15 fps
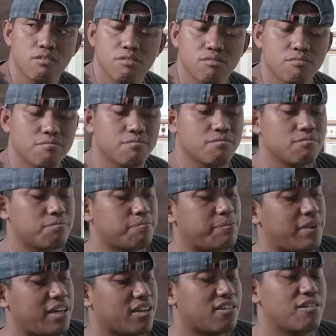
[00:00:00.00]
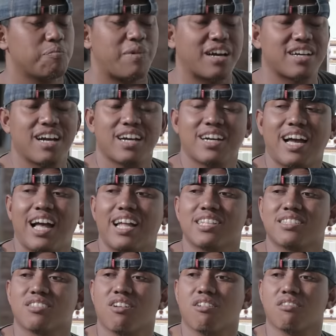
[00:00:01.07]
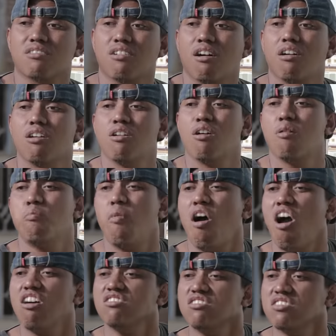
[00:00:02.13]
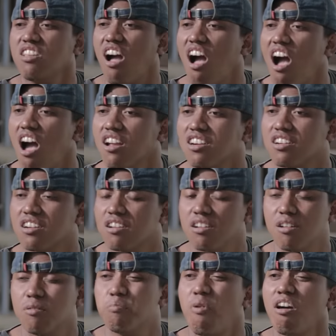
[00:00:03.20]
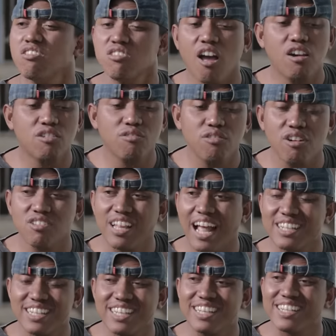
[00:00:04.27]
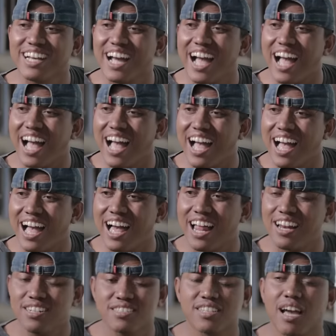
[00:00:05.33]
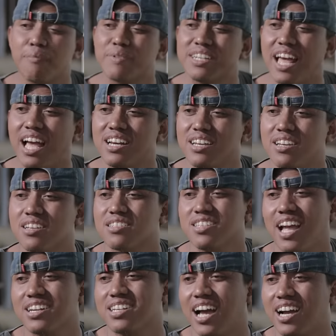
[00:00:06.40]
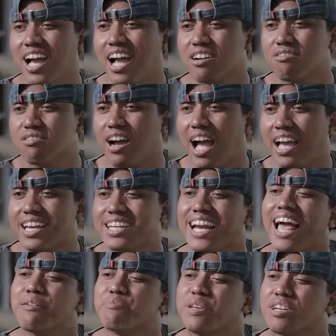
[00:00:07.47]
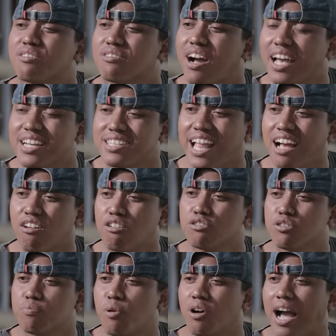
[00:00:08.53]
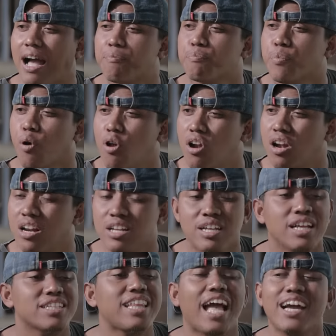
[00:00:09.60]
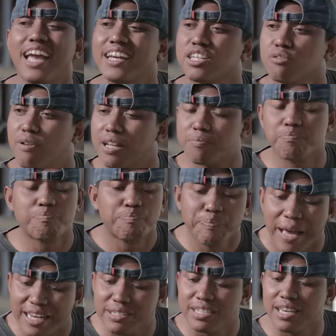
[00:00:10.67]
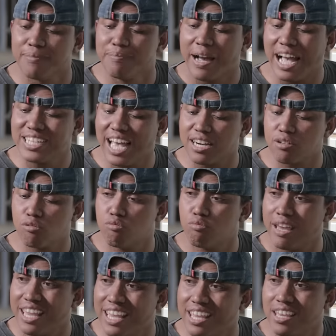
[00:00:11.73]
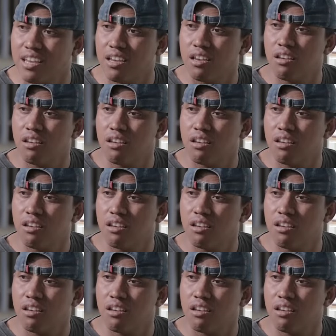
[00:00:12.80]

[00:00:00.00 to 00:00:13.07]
lo Beh kok panggah kantor to motor motorku lo tak tinggal jaminane sandang aku kae klambiku kae tak kon jupuk kabul tak duit ben nggih bayar kuwi